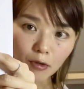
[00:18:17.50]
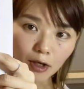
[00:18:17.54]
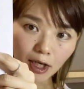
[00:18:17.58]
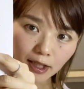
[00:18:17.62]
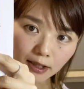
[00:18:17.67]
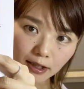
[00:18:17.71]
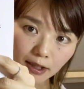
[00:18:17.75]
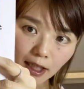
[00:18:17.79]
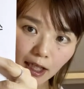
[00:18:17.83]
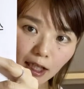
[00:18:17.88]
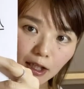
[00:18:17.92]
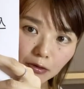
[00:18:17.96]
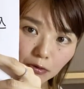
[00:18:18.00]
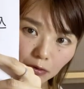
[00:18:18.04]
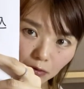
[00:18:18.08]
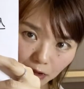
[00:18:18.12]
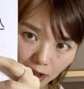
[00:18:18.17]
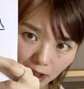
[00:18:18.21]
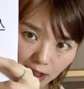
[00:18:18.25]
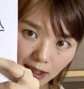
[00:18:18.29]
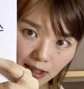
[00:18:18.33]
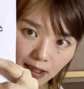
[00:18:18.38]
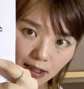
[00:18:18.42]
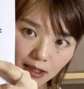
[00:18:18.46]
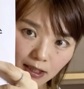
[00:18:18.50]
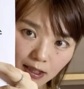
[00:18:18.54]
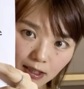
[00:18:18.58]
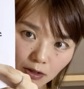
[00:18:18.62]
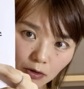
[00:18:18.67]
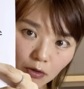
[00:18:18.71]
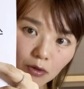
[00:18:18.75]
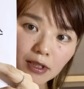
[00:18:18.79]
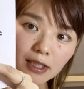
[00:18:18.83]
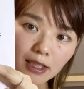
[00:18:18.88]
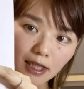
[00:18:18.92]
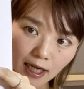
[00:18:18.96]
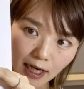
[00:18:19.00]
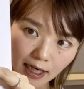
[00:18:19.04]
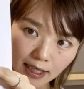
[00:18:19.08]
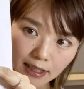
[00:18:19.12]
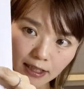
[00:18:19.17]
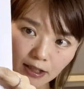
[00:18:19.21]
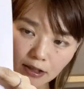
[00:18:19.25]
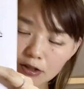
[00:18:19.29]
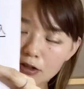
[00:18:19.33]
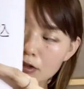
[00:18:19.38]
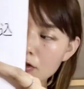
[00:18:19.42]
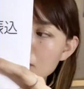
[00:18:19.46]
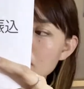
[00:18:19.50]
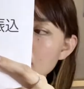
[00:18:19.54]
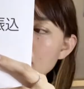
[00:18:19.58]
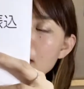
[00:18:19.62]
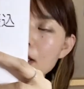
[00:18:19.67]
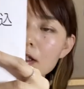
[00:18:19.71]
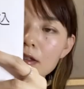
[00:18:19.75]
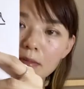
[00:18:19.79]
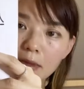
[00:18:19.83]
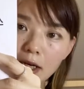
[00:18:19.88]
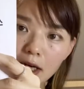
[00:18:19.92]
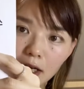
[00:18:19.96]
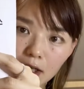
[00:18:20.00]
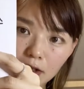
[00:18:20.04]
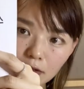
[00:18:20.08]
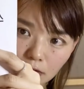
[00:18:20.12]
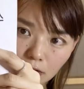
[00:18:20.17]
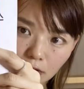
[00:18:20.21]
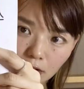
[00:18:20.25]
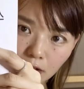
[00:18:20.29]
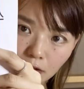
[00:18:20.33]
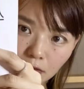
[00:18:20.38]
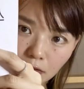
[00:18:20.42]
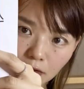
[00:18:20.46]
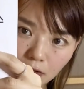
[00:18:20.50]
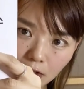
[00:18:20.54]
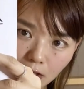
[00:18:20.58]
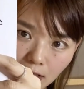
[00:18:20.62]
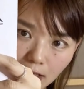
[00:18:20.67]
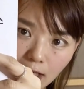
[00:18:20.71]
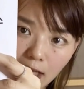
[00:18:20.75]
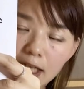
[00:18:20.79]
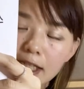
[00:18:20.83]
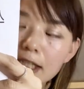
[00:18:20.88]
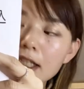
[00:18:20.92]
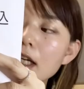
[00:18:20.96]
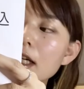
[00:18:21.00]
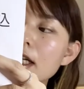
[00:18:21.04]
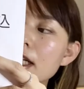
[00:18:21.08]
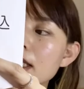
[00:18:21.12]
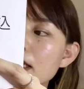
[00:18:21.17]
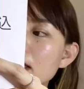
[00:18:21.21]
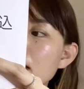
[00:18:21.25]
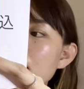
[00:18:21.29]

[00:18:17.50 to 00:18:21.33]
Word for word: らった後に調査が入ったりするケースもあるっていうふうに書かれて